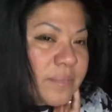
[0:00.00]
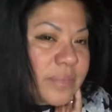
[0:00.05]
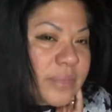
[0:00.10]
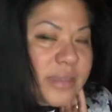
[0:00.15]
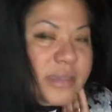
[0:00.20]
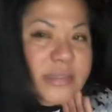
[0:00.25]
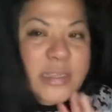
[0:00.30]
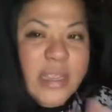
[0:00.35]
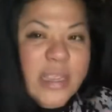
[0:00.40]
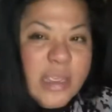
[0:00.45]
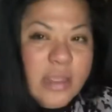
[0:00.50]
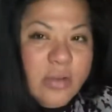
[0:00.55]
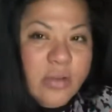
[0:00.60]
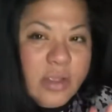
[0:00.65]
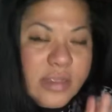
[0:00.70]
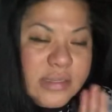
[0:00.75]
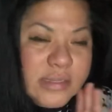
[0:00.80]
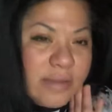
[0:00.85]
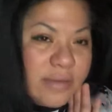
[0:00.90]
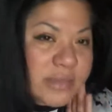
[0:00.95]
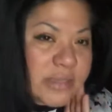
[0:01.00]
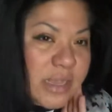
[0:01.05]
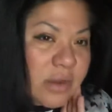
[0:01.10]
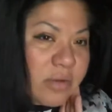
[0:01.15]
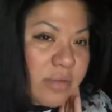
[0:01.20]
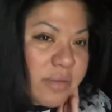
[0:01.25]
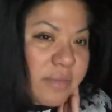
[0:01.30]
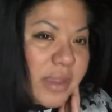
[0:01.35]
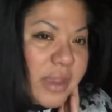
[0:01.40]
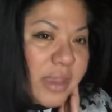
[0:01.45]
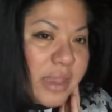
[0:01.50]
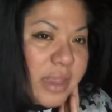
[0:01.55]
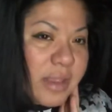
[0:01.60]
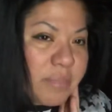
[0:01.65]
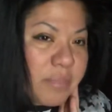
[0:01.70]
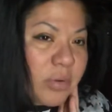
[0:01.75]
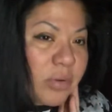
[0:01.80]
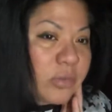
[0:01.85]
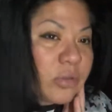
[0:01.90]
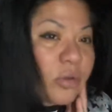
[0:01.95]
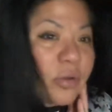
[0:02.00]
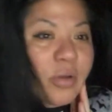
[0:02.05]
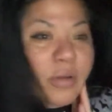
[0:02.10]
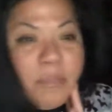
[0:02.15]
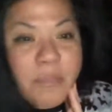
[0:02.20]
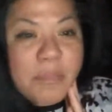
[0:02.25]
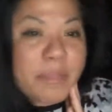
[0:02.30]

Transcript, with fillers: distinguido que sabes que no vive aquí, pronto